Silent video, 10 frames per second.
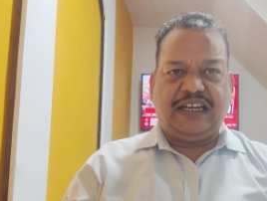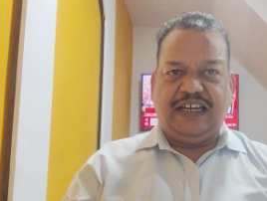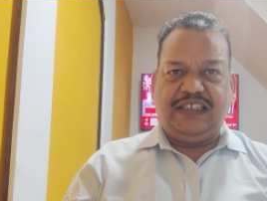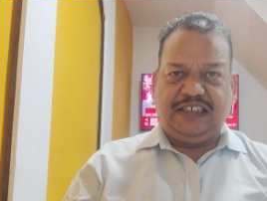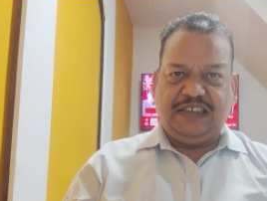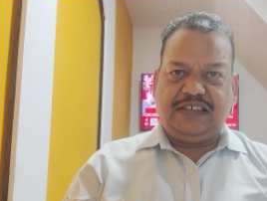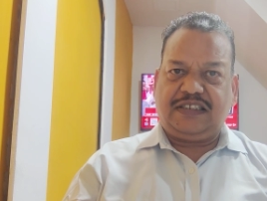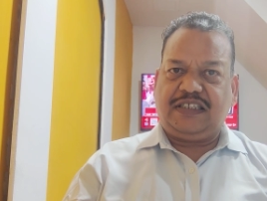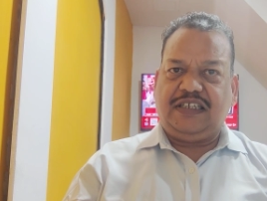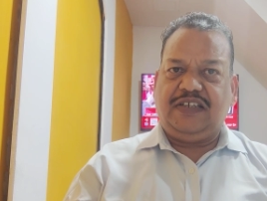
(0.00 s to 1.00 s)
लगाया जा
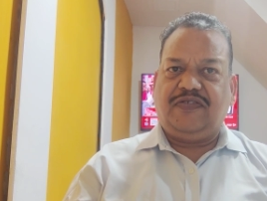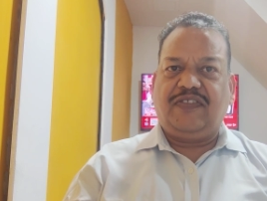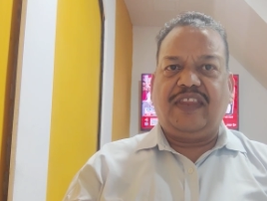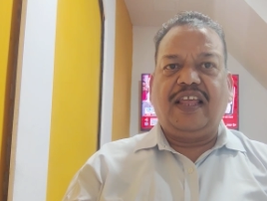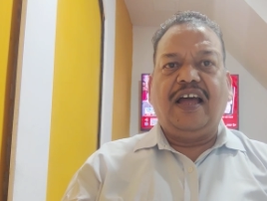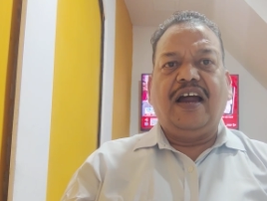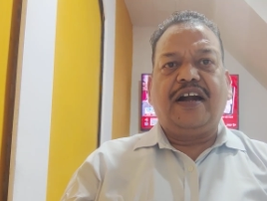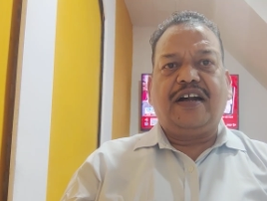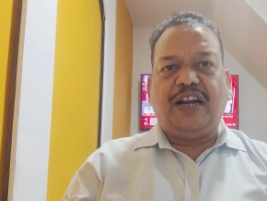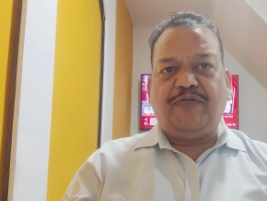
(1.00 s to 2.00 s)
सकता है
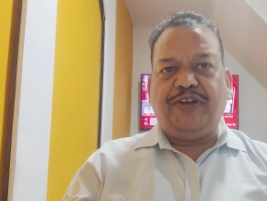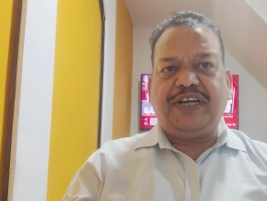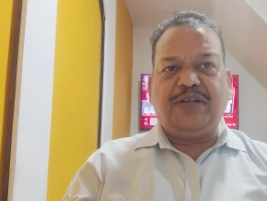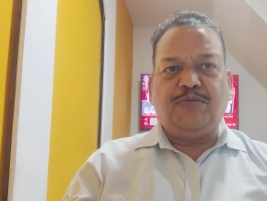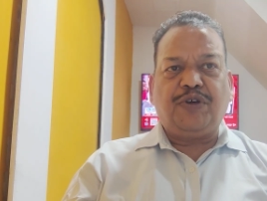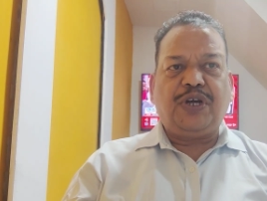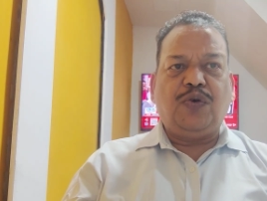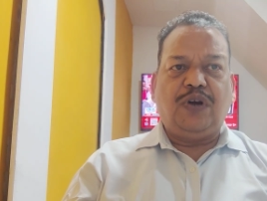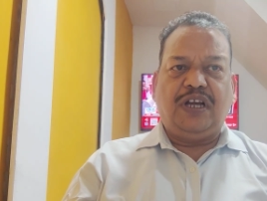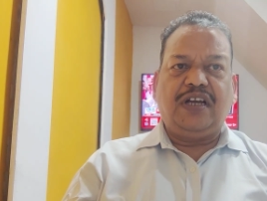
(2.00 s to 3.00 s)
ट्रैफिक नियमों के
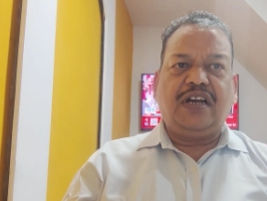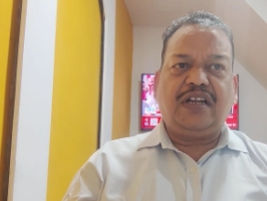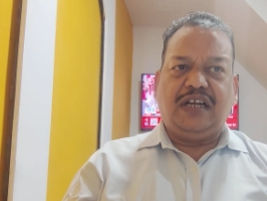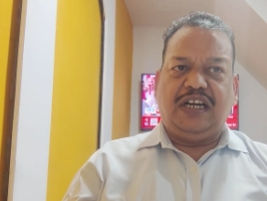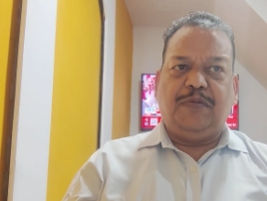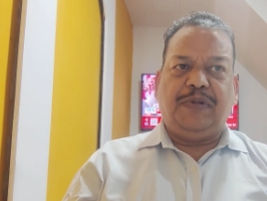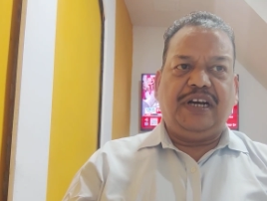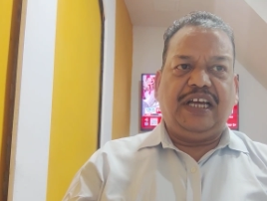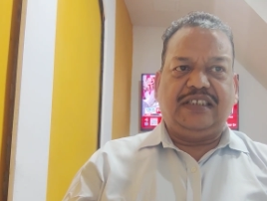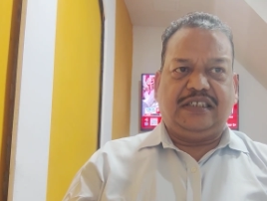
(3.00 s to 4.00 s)
उल्लंघन करने पर
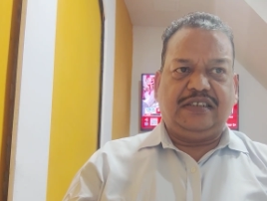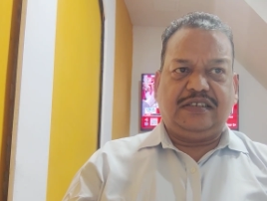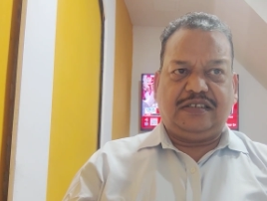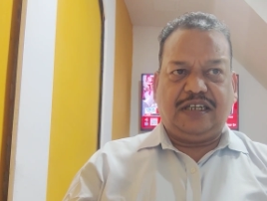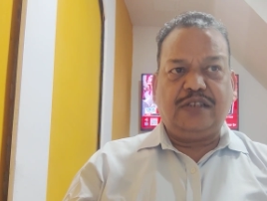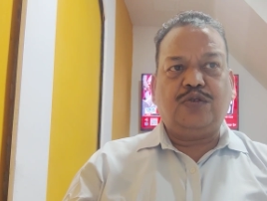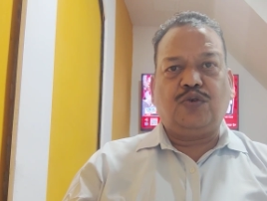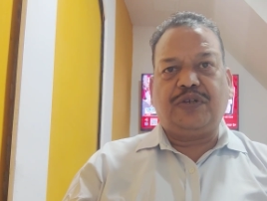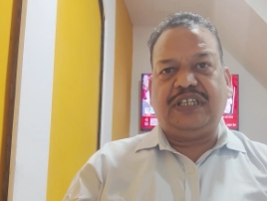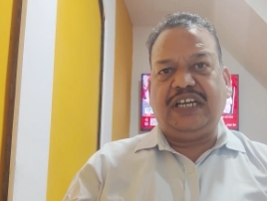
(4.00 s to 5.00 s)
लाइसेंस रद्द
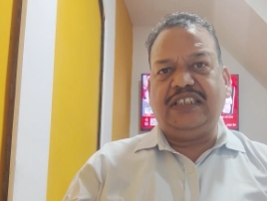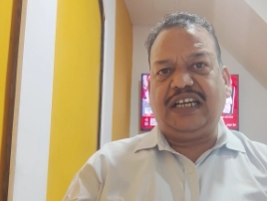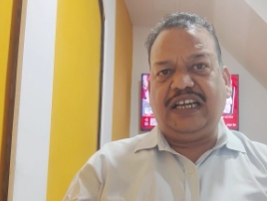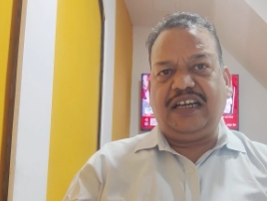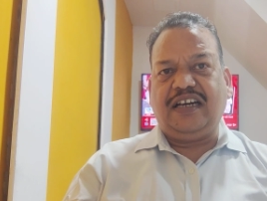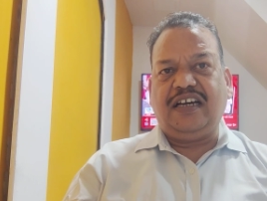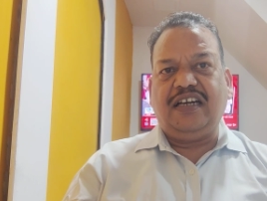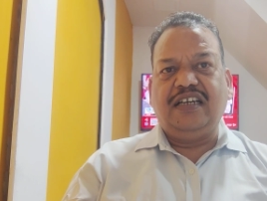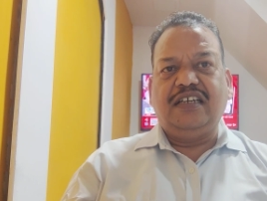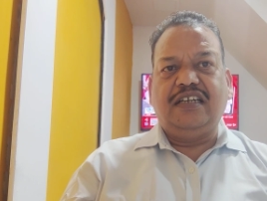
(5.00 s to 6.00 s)
तो किया जाएगा
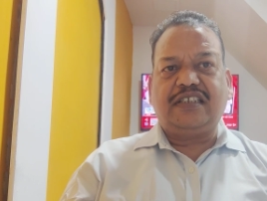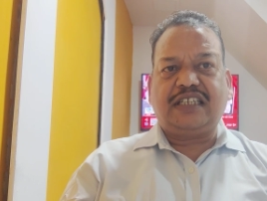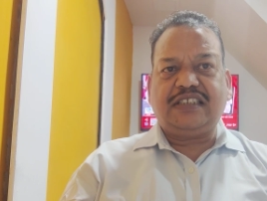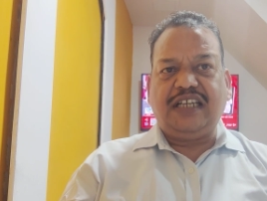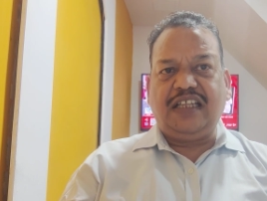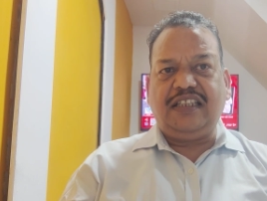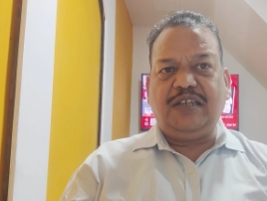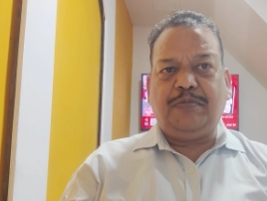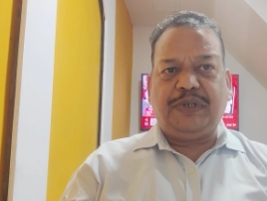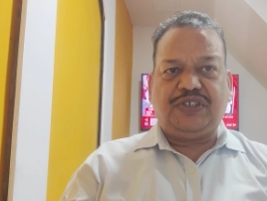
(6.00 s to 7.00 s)
इसके साथ
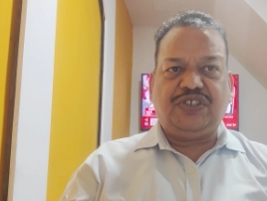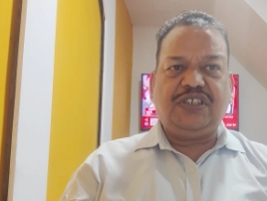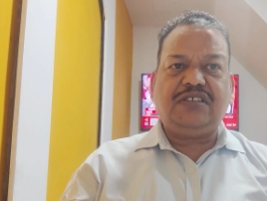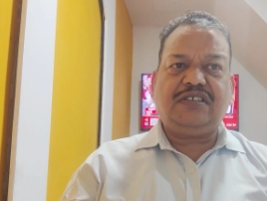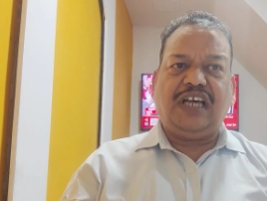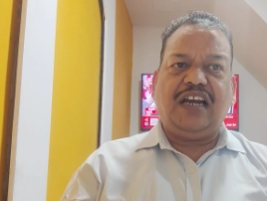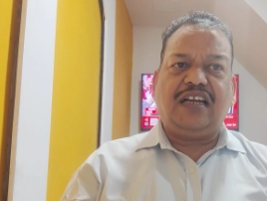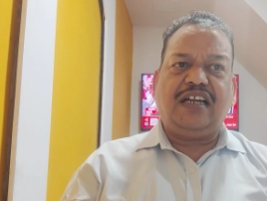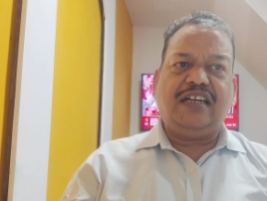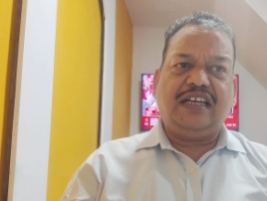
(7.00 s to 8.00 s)
ही पच्चीस साल
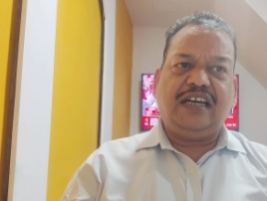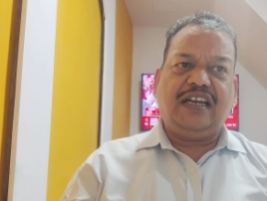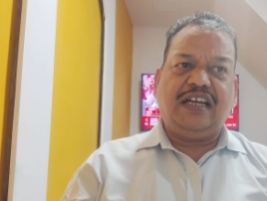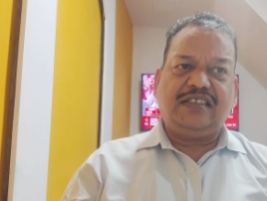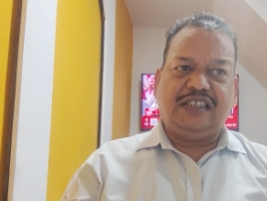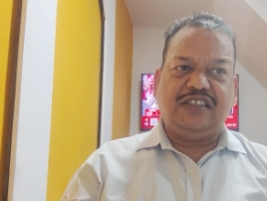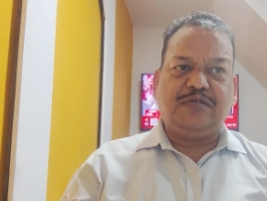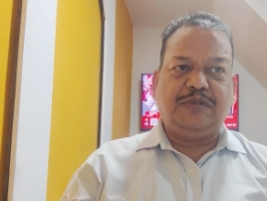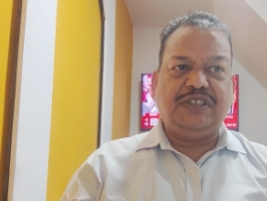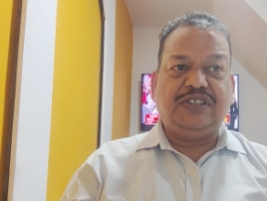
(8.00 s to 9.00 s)
का नया
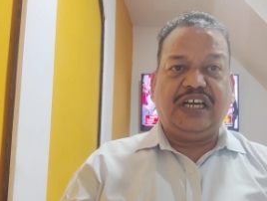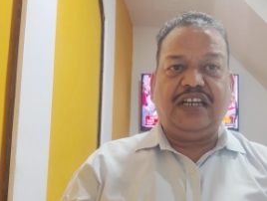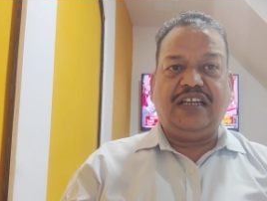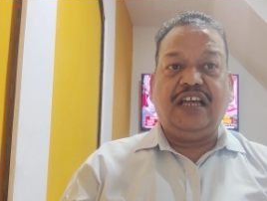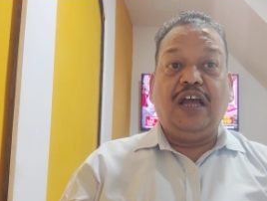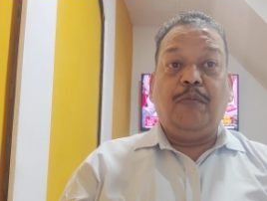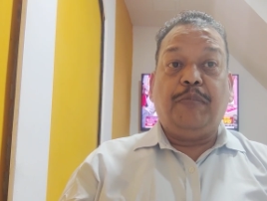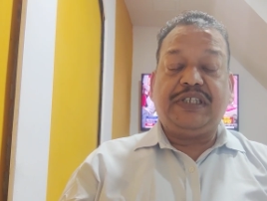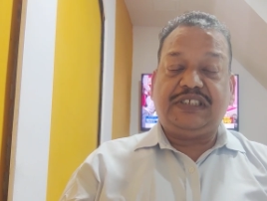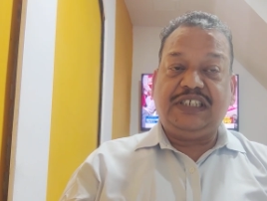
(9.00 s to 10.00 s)
लाइसेंस भी जारी
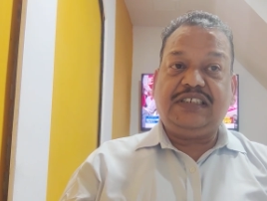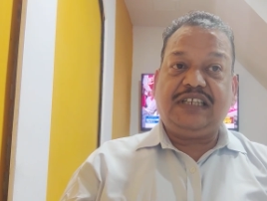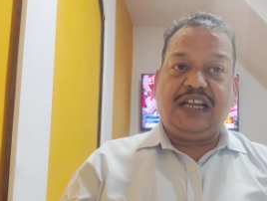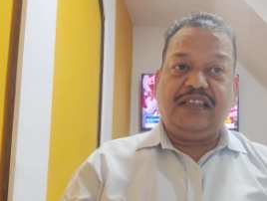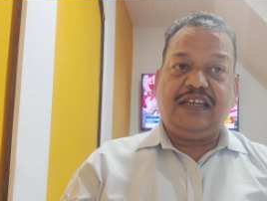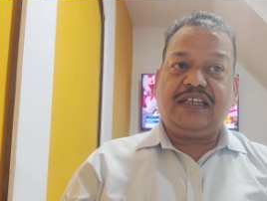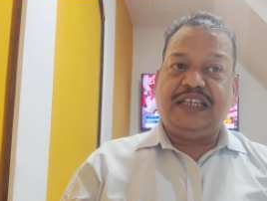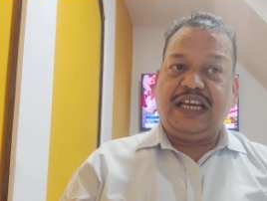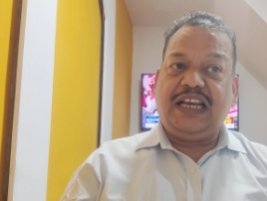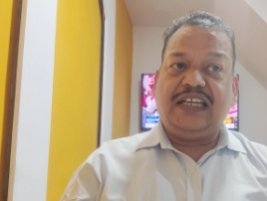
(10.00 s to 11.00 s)
पच्चीस साल तक
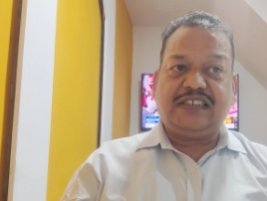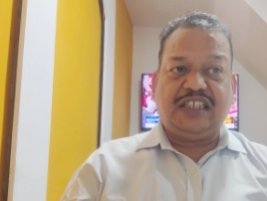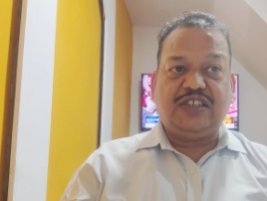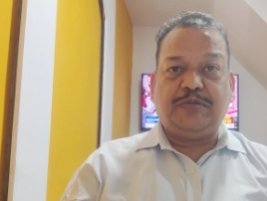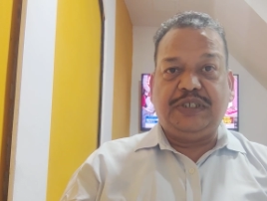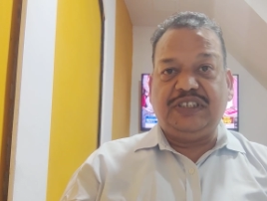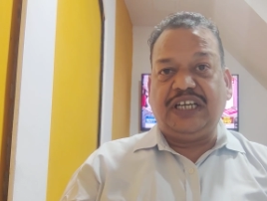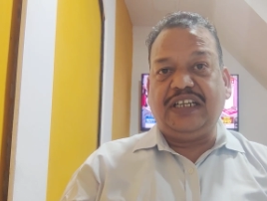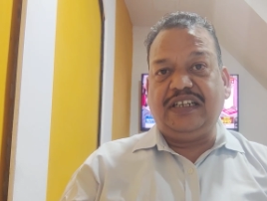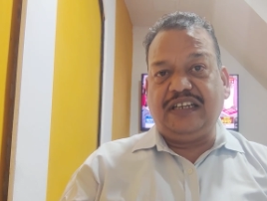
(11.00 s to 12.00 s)
नया लाइसेंस भी
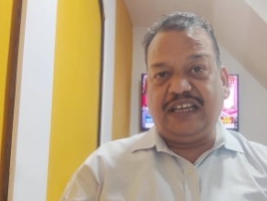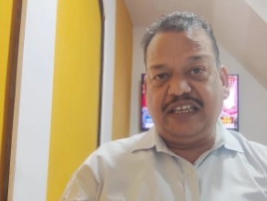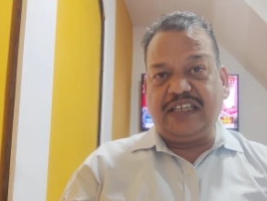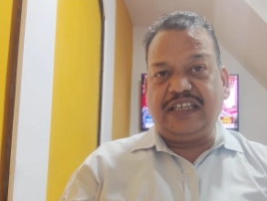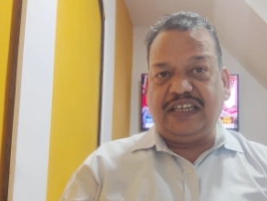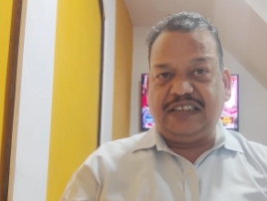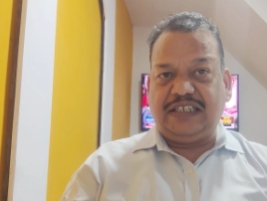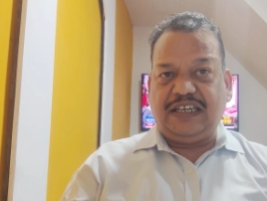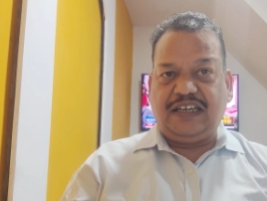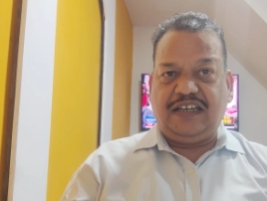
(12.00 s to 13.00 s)
जारी नहीं किया
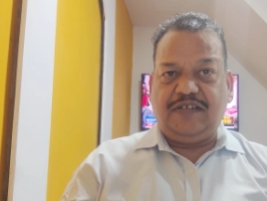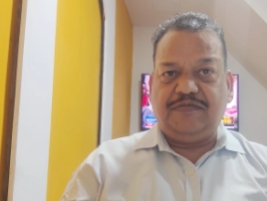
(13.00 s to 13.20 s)
जाएगा